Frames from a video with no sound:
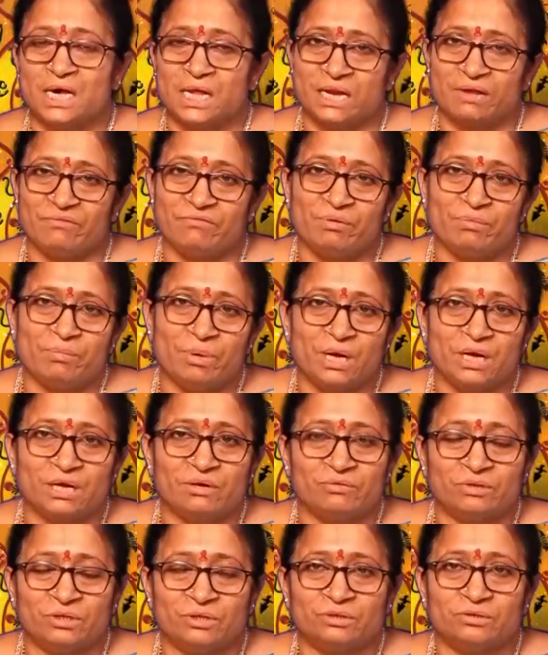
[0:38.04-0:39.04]
రవి
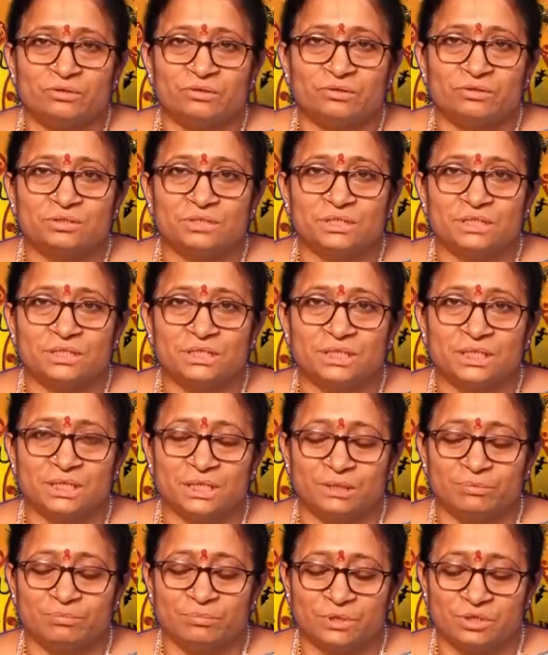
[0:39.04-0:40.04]
భగవానుడు వచ్చేసి
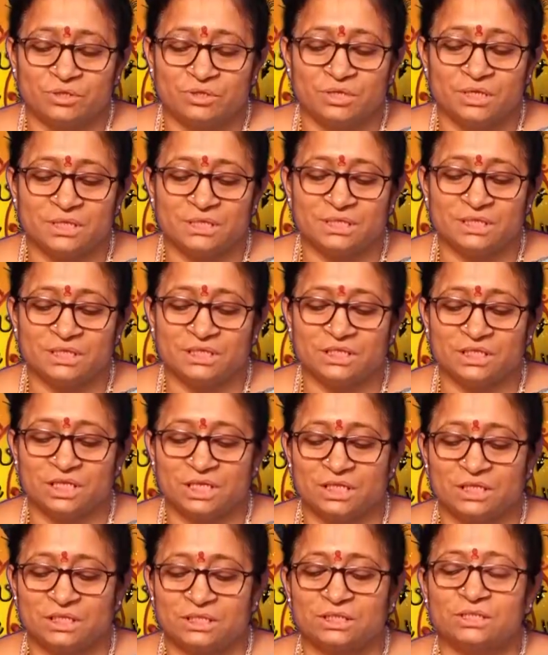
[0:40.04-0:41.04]
మిథున
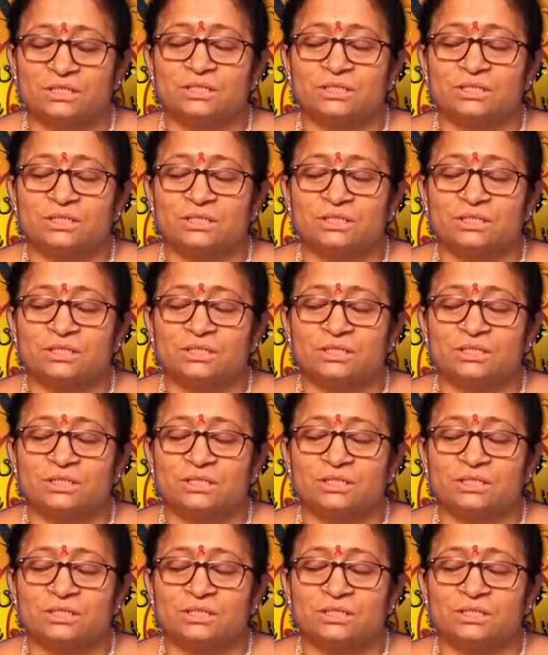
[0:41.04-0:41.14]
సంచారం